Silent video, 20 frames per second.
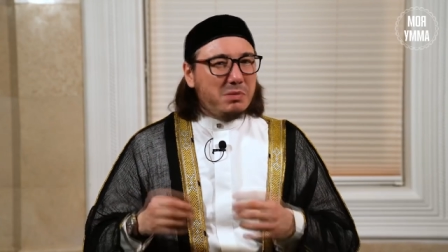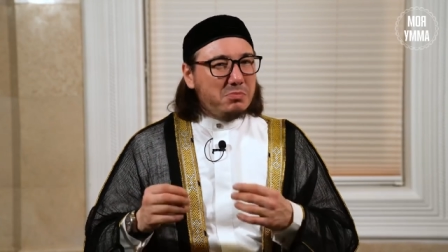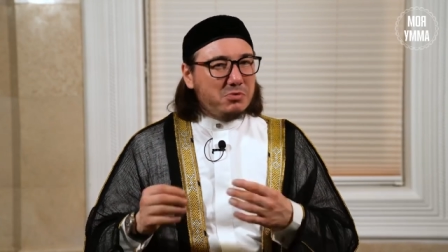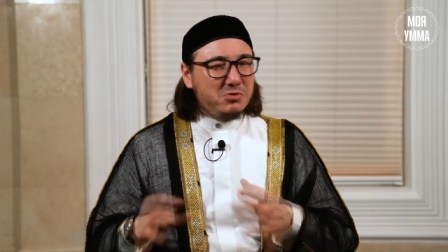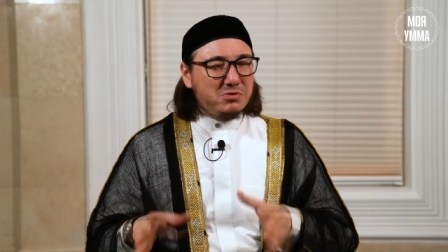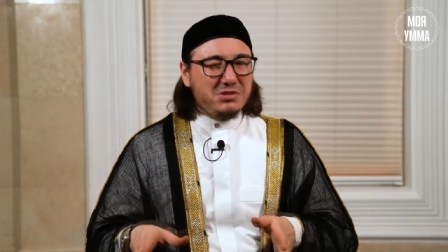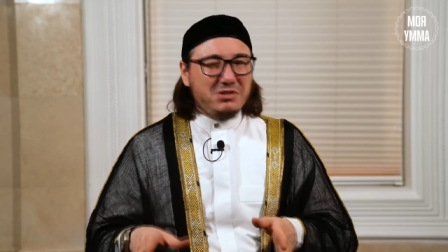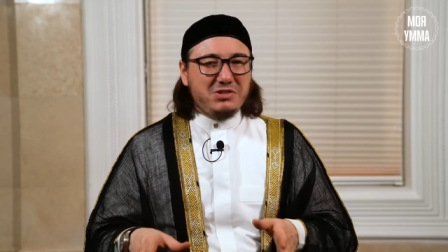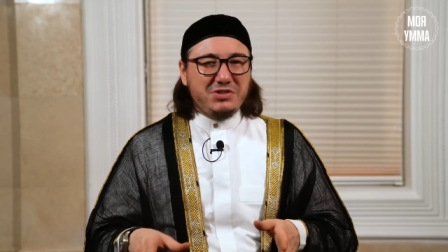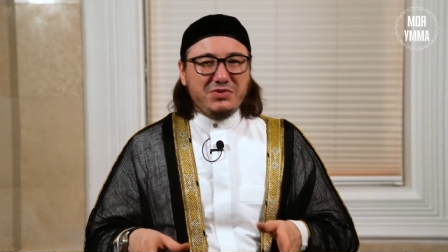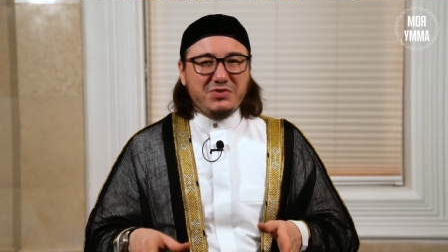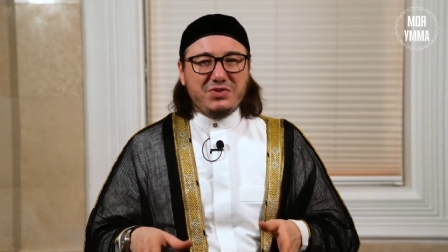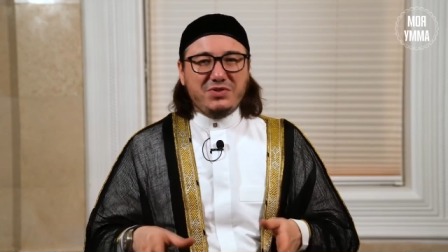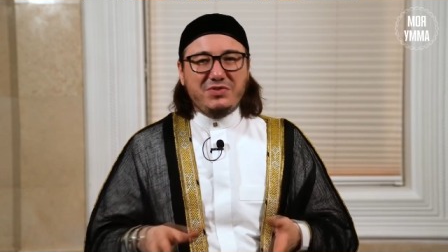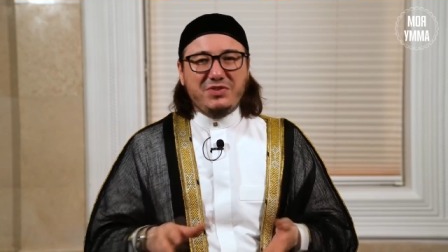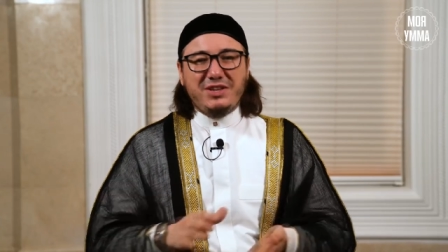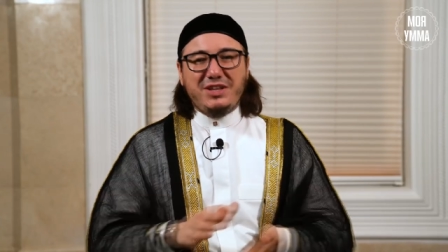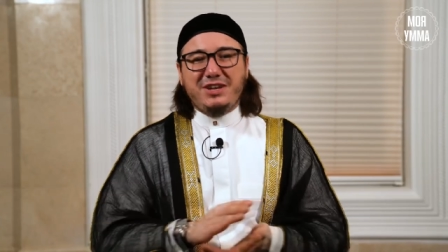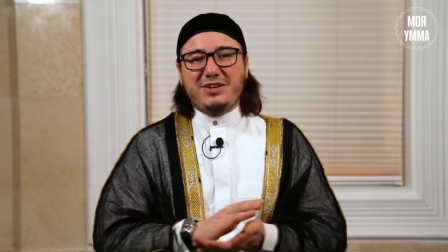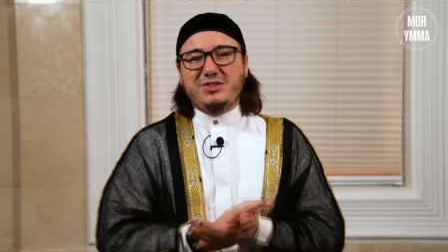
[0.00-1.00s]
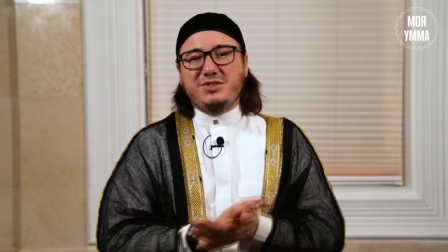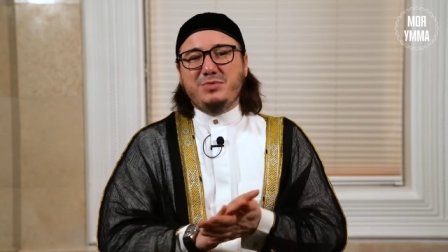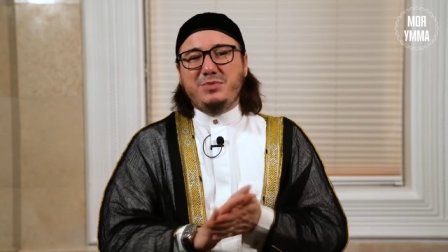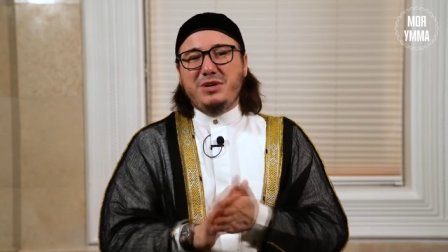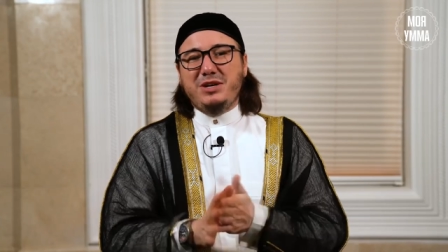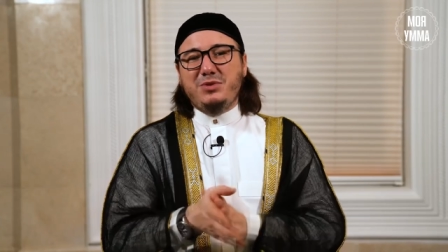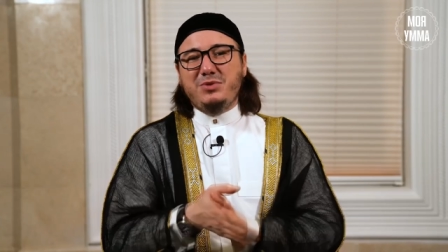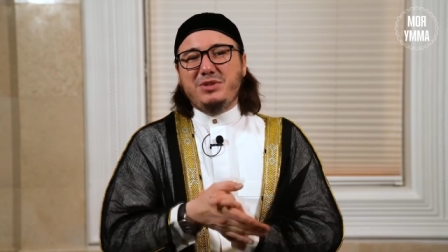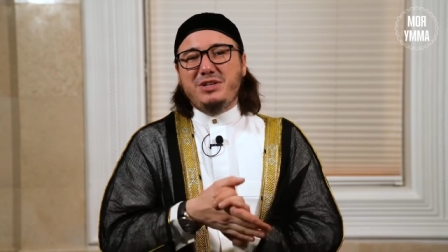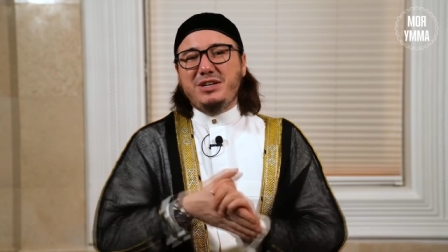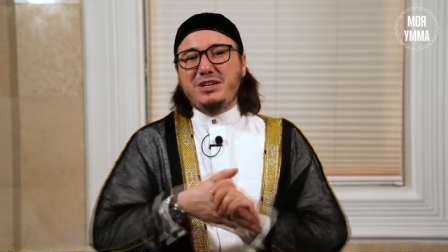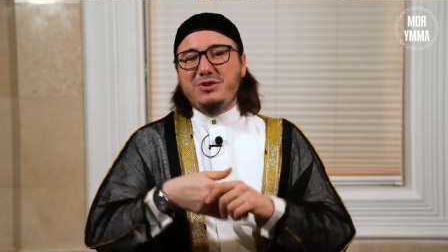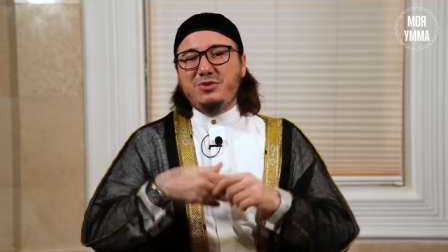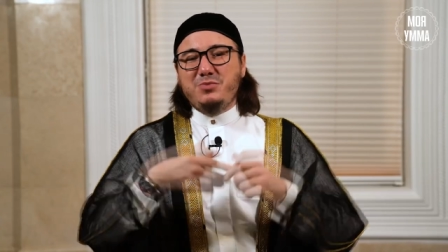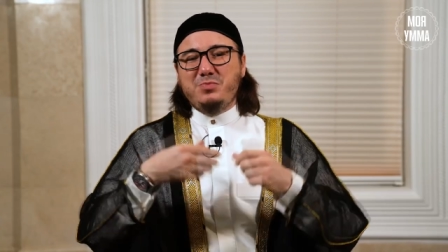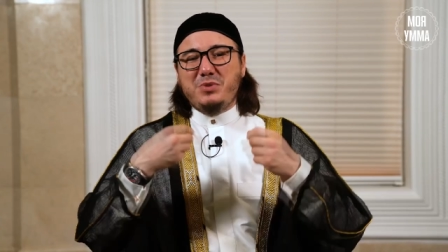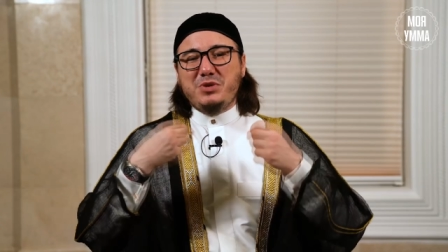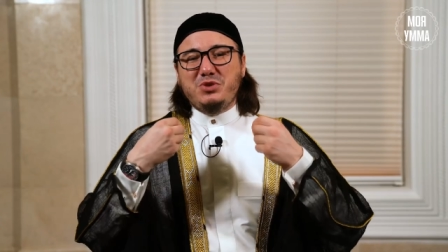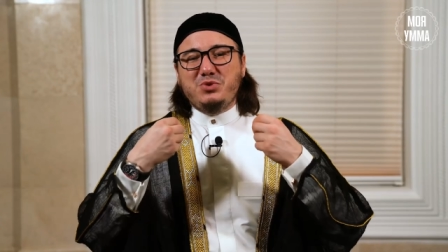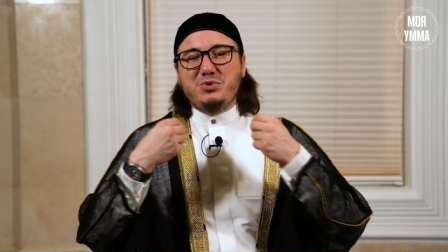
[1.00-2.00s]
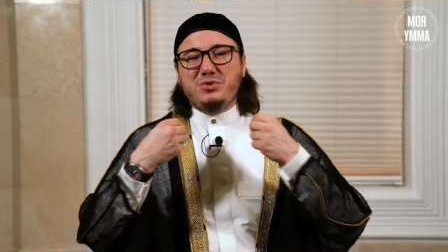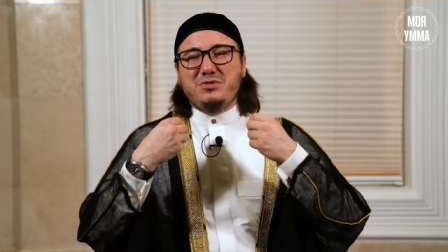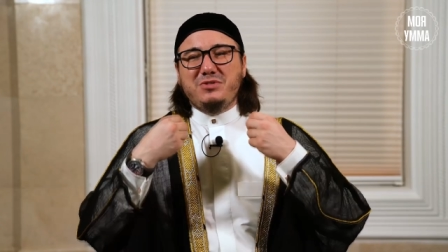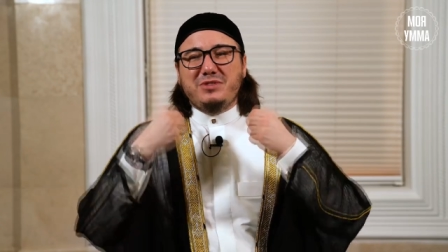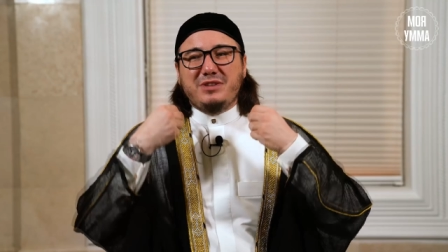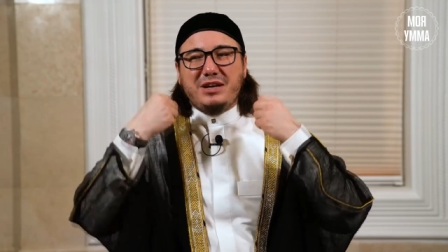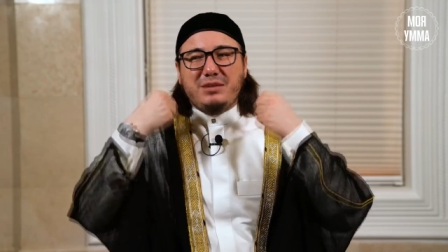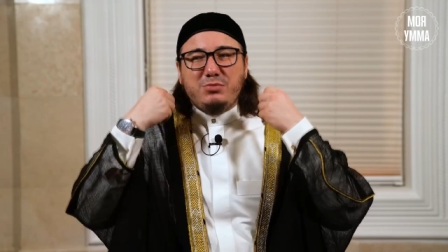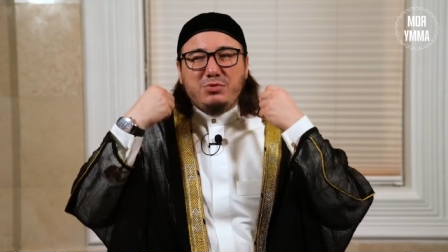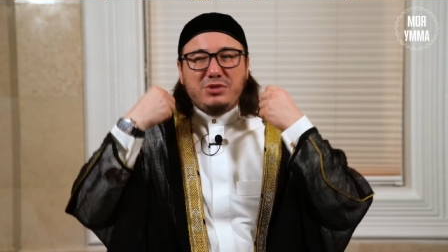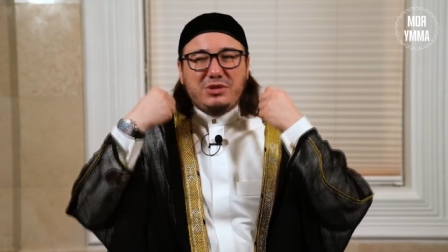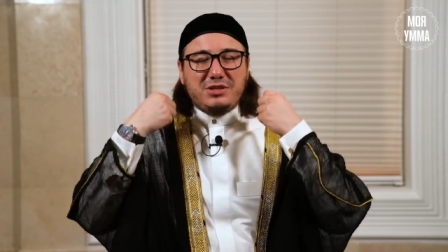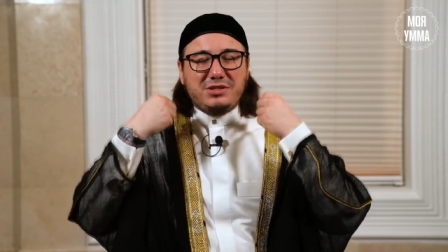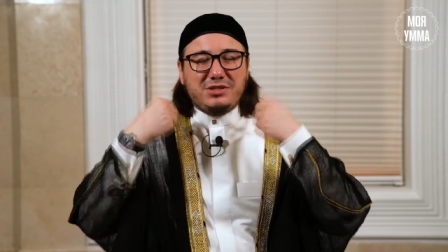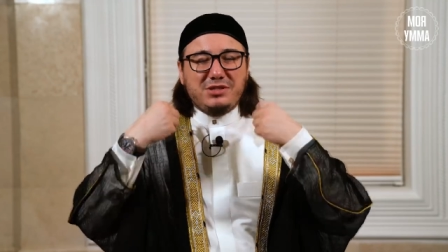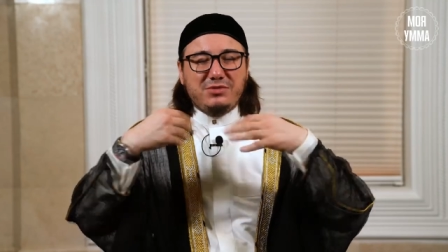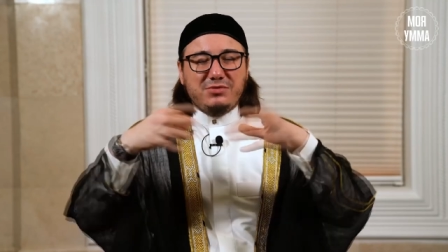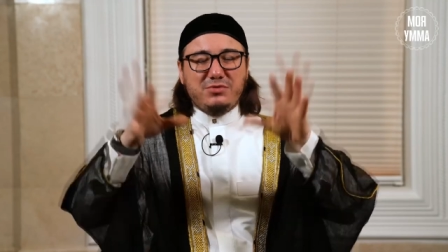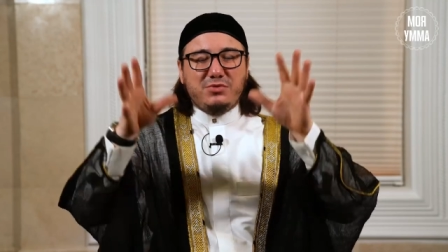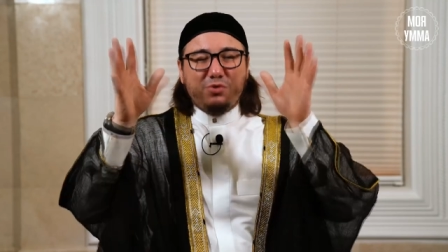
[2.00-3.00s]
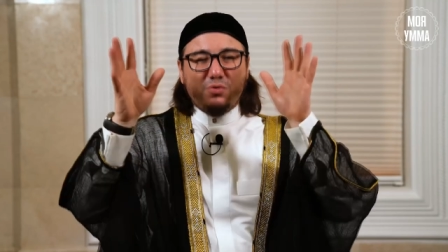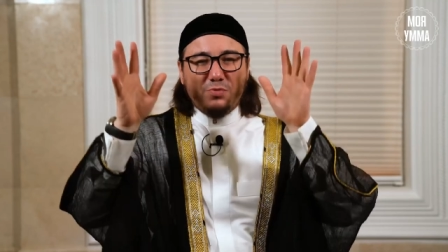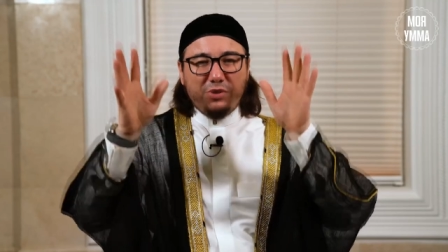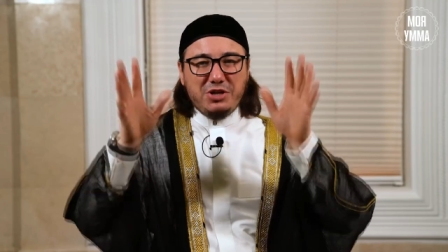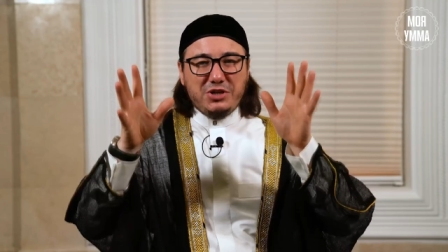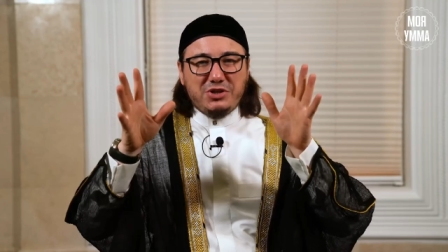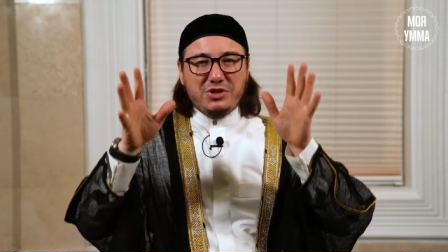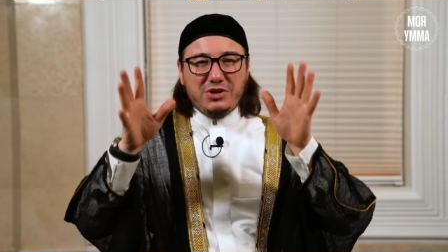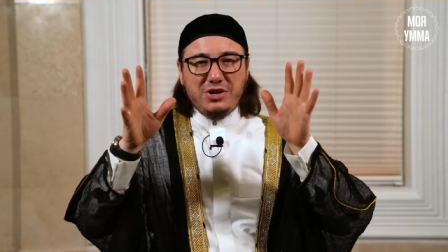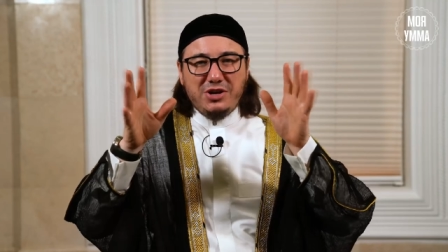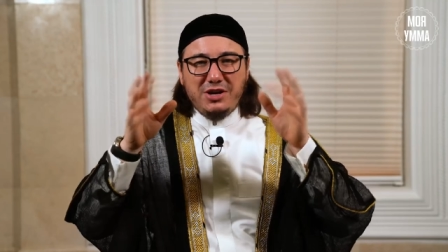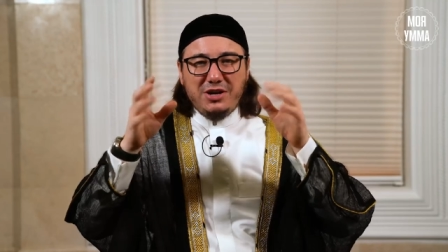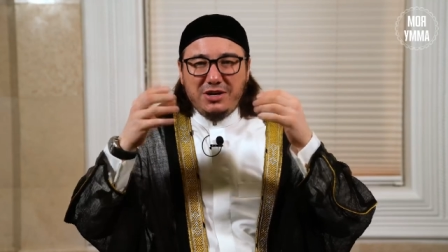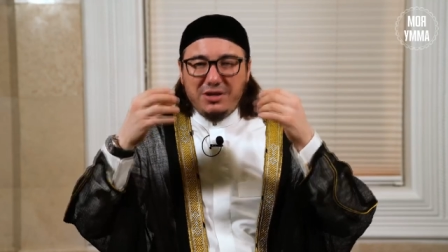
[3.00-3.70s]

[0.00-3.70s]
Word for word: попросит Всевышнего Аллаха, Субхану Тааля, он почувствует, как будто с него плеч,